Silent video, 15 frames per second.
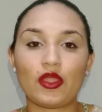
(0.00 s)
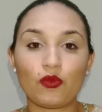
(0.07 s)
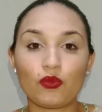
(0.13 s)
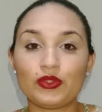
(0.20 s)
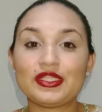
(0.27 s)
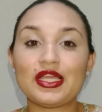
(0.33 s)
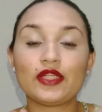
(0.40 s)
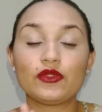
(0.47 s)
É um
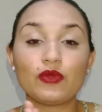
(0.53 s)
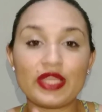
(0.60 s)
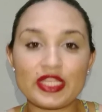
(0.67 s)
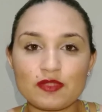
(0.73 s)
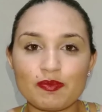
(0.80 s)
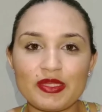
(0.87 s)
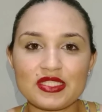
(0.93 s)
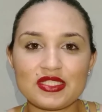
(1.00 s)
cuidado
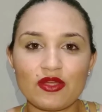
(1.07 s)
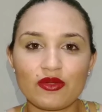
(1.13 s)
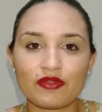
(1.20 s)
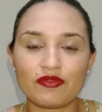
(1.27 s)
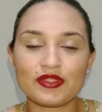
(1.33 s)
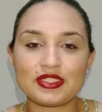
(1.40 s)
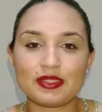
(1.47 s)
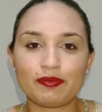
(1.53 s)
especial
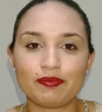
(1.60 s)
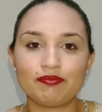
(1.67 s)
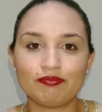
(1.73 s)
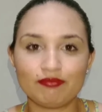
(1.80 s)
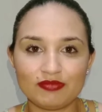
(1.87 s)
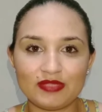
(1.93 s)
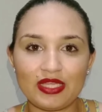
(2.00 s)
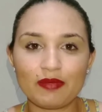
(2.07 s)
que você
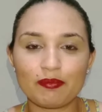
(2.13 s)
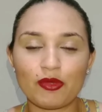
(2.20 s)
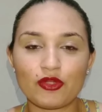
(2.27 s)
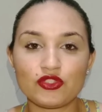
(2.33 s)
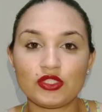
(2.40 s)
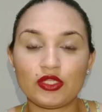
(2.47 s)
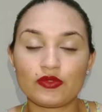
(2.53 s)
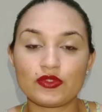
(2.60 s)
né,
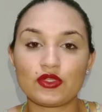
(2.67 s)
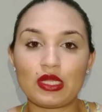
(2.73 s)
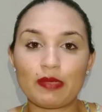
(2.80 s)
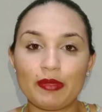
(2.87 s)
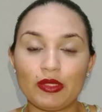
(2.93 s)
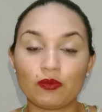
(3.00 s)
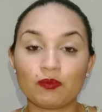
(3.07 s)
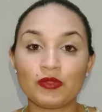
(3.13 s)
pode ter com o seu
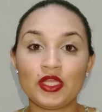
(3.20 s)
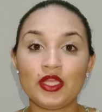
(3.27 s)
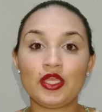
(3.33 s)
cabelo.